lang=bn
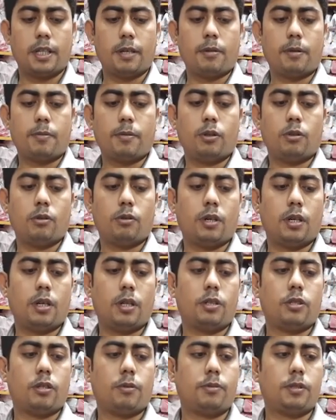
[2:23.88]
টাইম আমার দোকানে
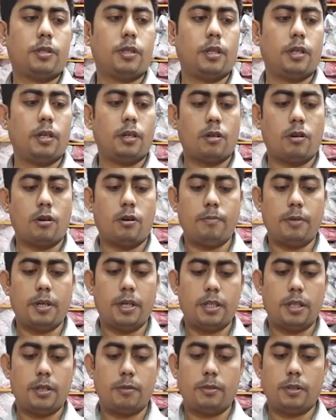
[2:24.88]
সবচেয়ে কম
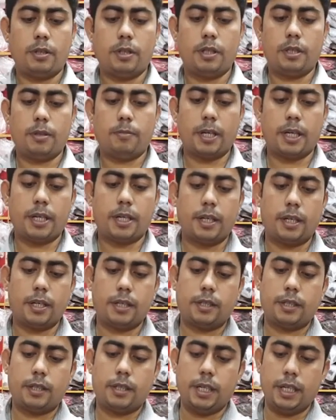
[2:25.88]
রেঞ্জের মধ্যে যে ব্যাগটা
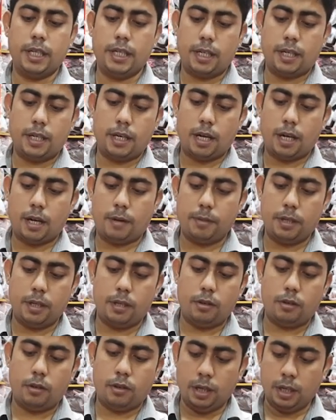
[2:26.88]
আছে এটা আমি
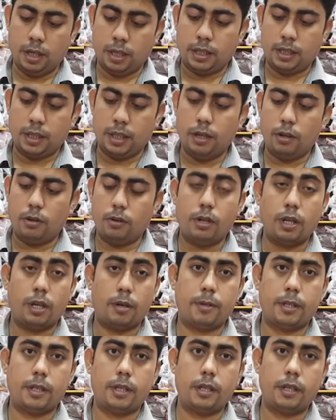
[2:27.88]
অনেক সেল করি
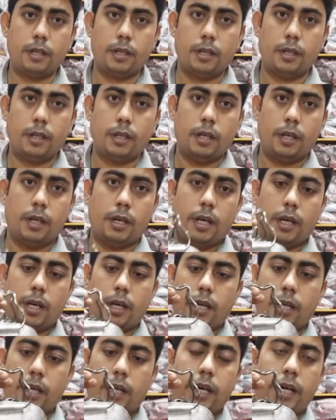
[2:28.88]
আমাদের
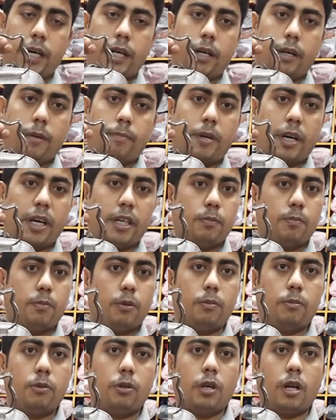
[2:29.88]
হ্যাঁ এটা প্রাইস
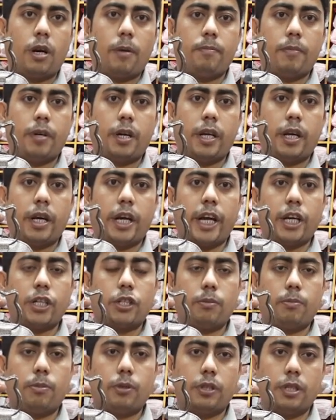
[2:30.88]
পড়বে হলো আপনার
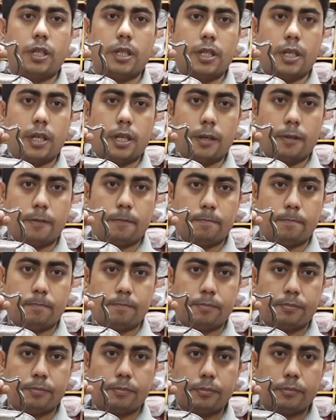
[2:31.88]
একশো পঞ্চাশ টাকা
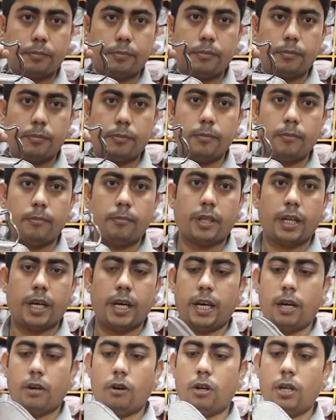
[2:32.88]
একশো পঞ্চাশ টাকা
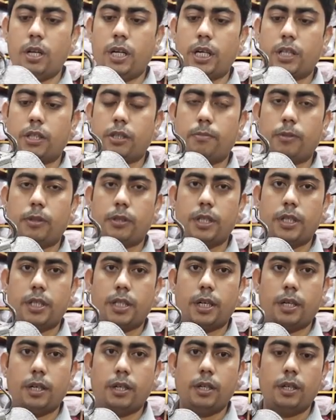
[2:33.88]
হ্যাঁ এটাই আপনার
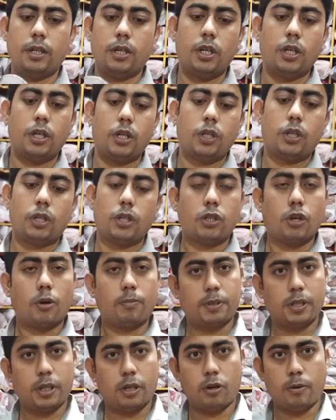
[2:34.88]
দোকানে সবচেয়ে কম দামে
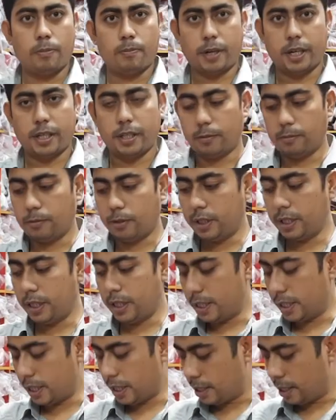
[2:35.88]
সবচেয়ে কম প্রাইসের মধ্যে
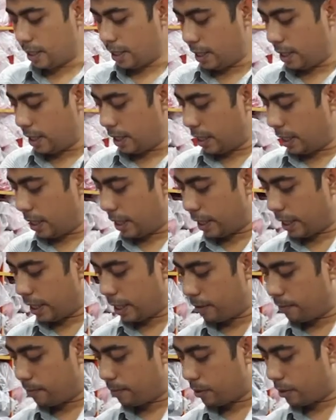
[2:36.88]
এটা আচ্ছা
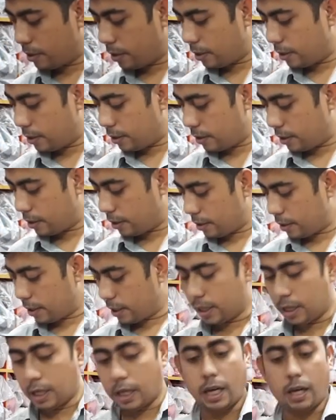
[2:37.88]
এটা কি হোলসেল দাম তো
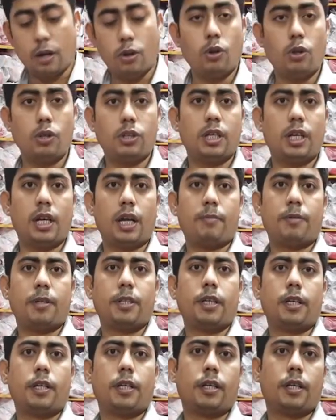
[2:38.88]
না হোলসেল হ্যাঁ,
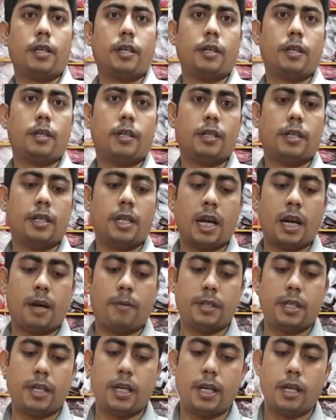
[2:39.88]
আমাদের খুচরা না না
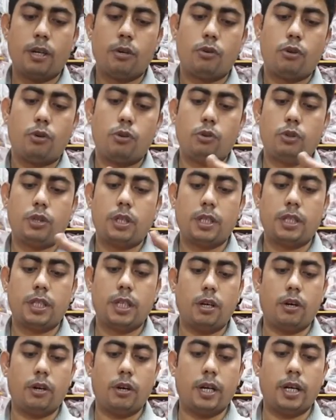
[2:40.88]
আমাদের এখানে কোনো খুচরা
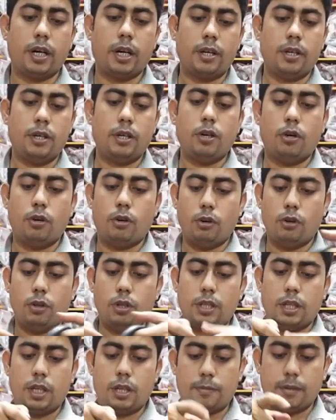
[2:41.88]
সেল হয় না
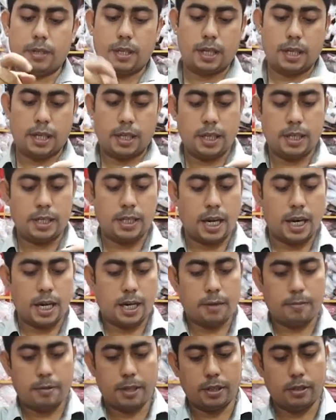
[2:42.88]
হোলসেল আমাদের এখানে এই যে
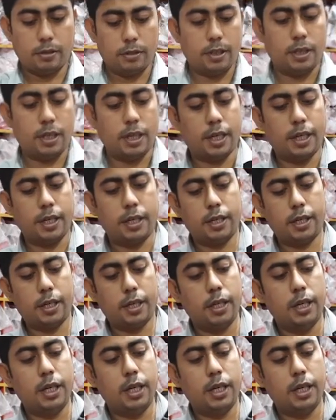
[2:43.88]
আরেকটা ব্যাগ যদি দেখে এটা